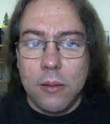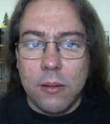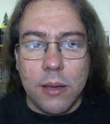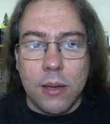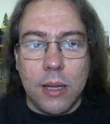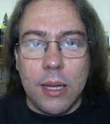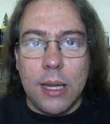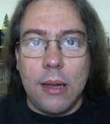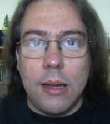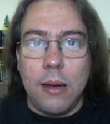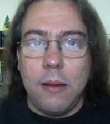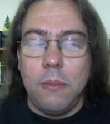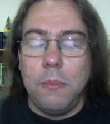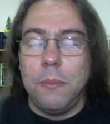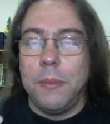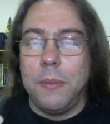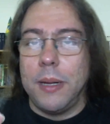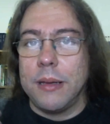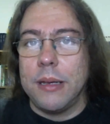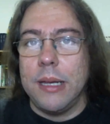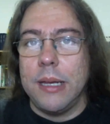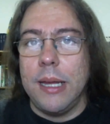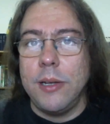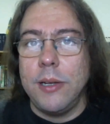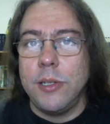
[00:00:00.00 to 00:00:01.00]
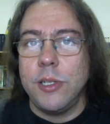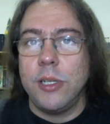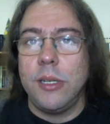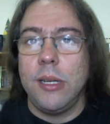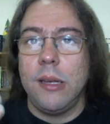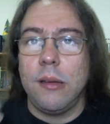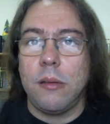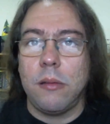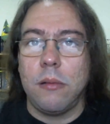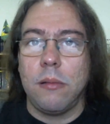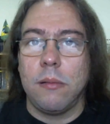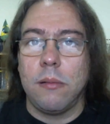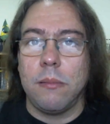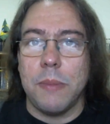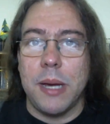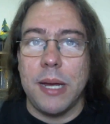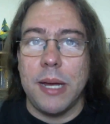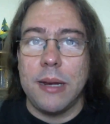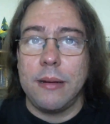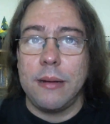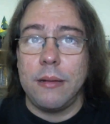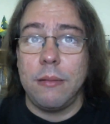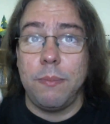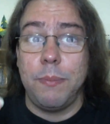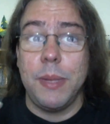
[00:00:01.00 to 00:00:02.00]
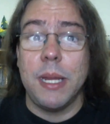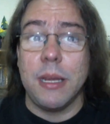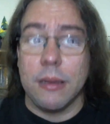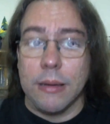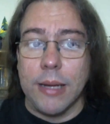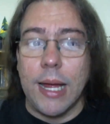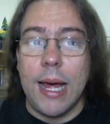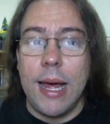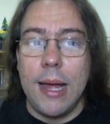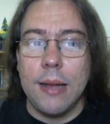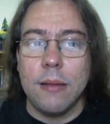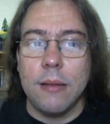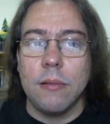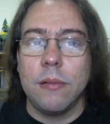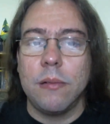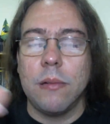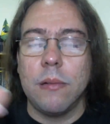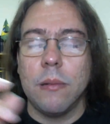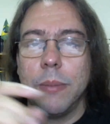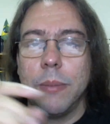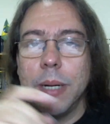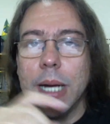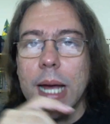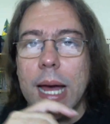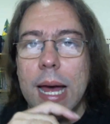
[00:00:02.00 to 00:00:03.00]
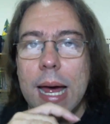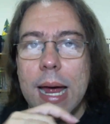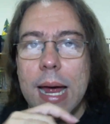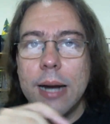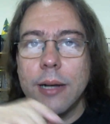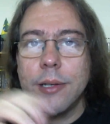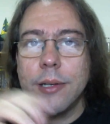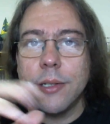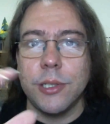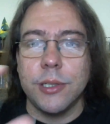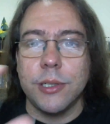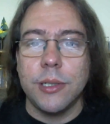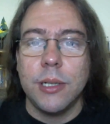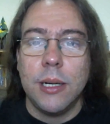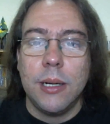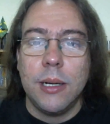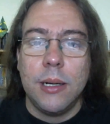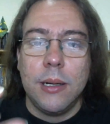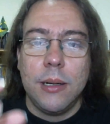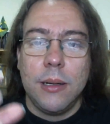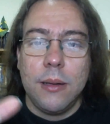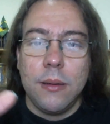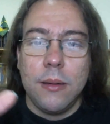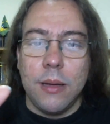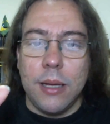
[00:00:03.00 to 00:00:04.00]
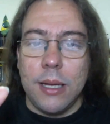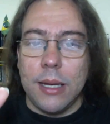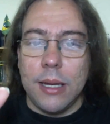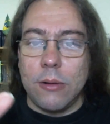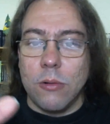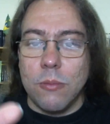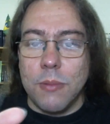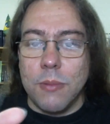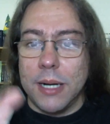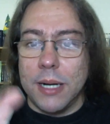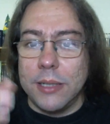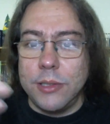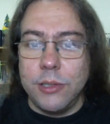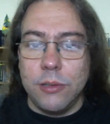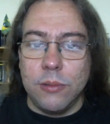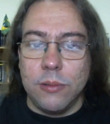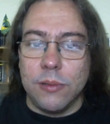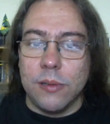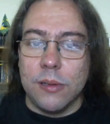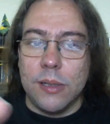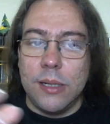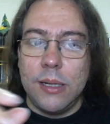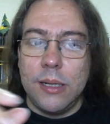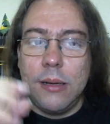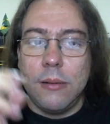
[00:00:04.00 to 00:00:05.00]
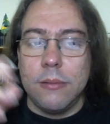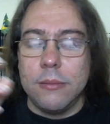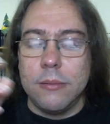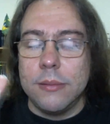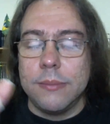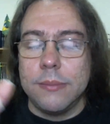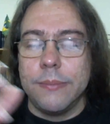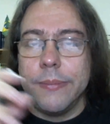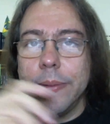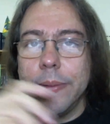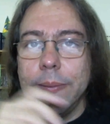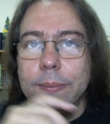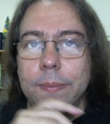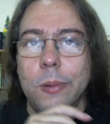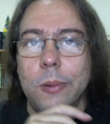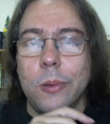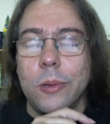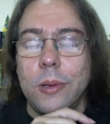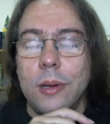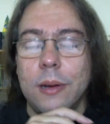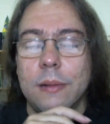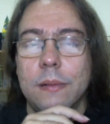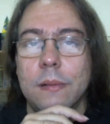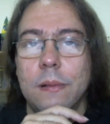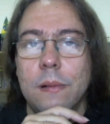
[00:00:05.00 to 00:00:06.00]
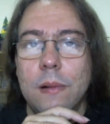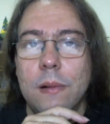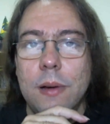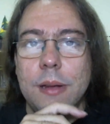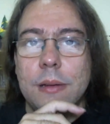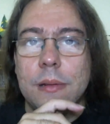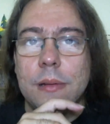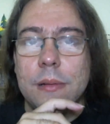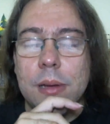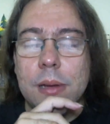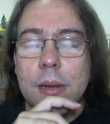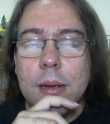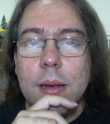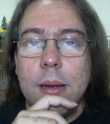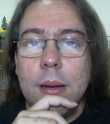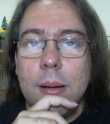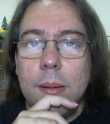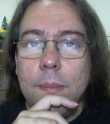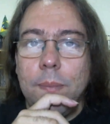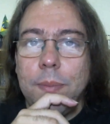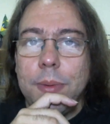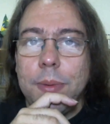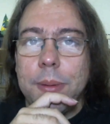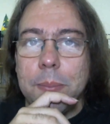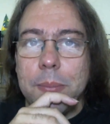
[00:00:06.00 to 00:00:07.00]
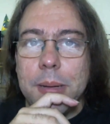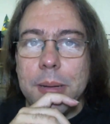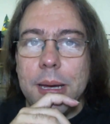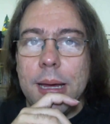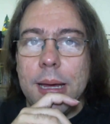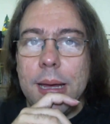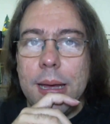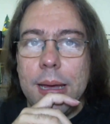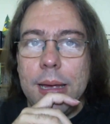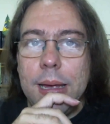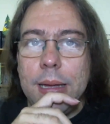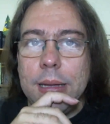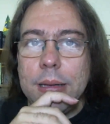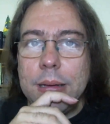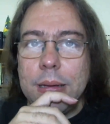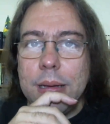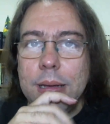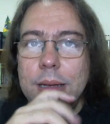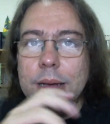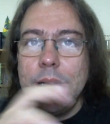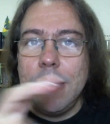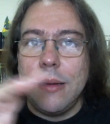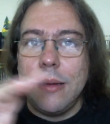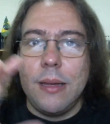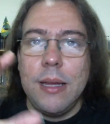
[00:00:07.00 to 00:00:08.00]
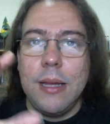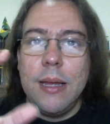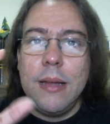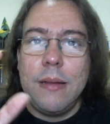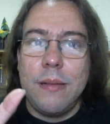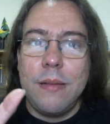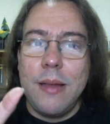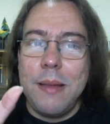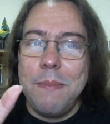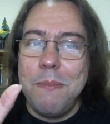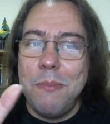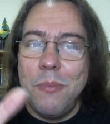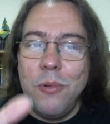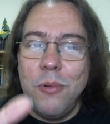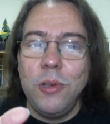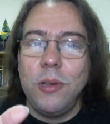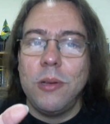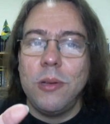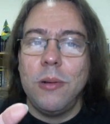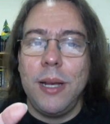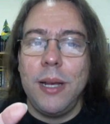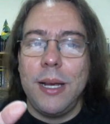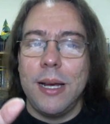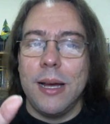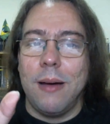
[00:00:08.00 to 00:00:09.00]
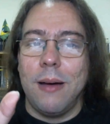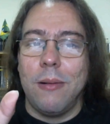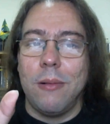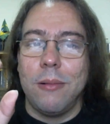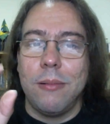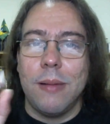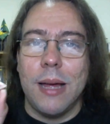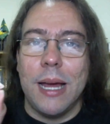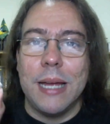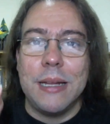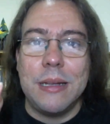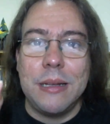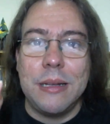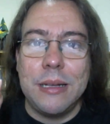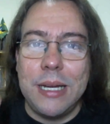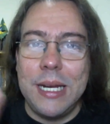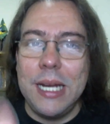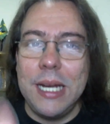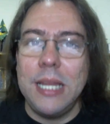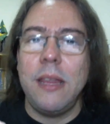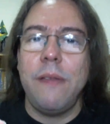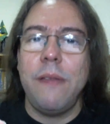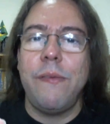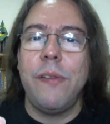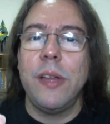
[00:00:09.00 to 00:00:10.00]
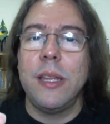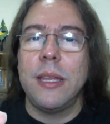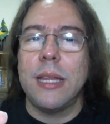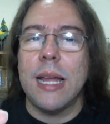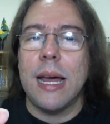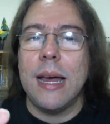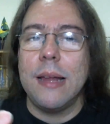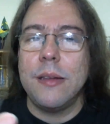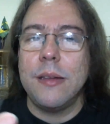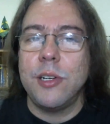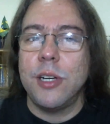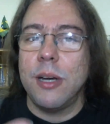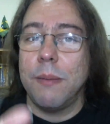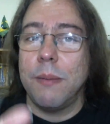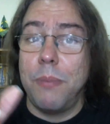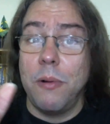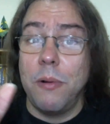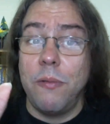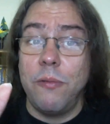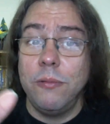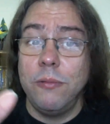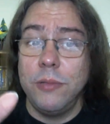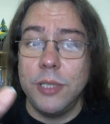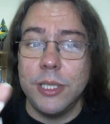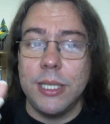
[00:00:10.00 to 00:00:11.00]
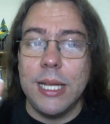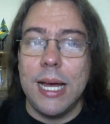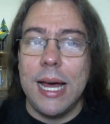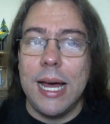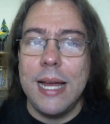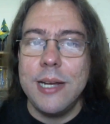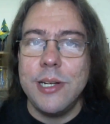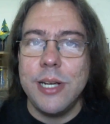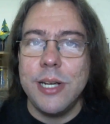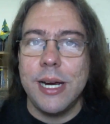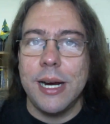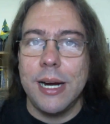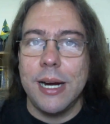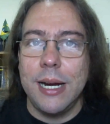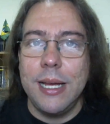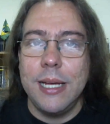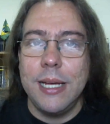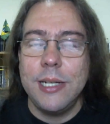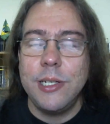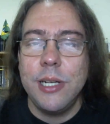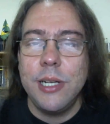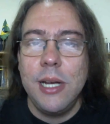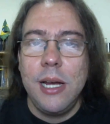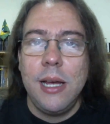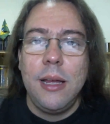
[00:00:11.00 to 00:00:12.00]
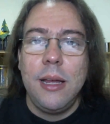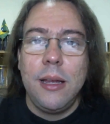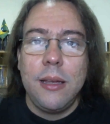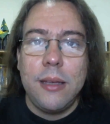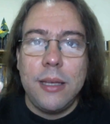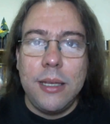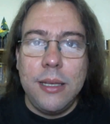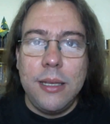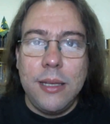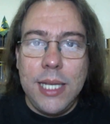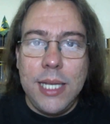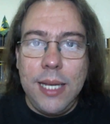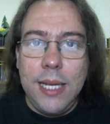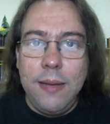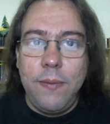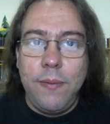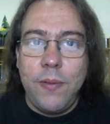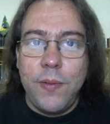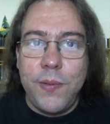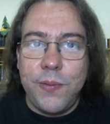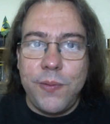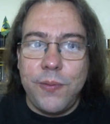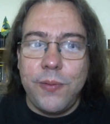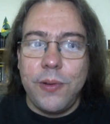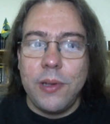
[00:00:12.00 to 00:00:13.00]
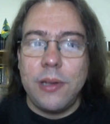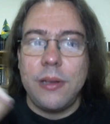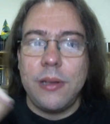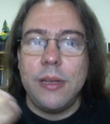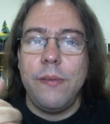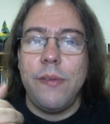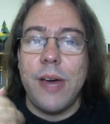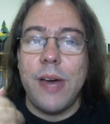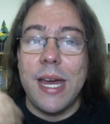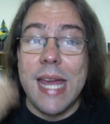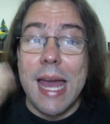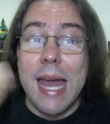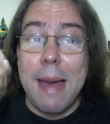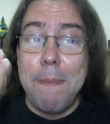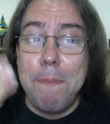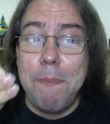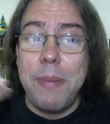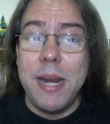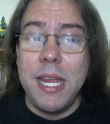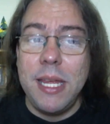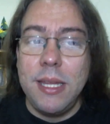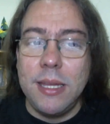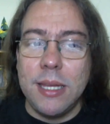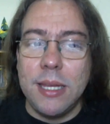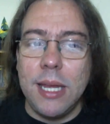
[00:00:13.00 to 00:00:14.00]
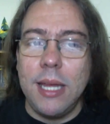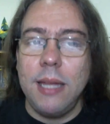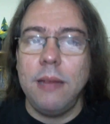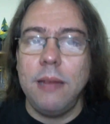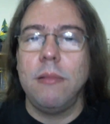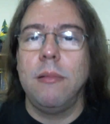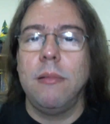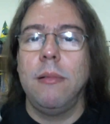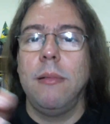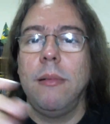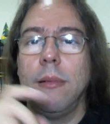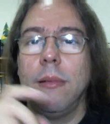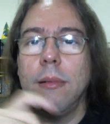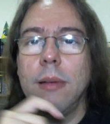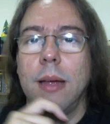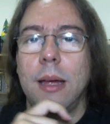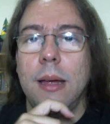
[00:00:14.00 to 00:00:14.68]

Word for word: um, é, uma série de textos mais pesados sobre arte, é, como arte ilusão e outras coisas. Mas esse texto é muito legal. A escrita é fantástica, a profundidade é grande e você vai aprendendo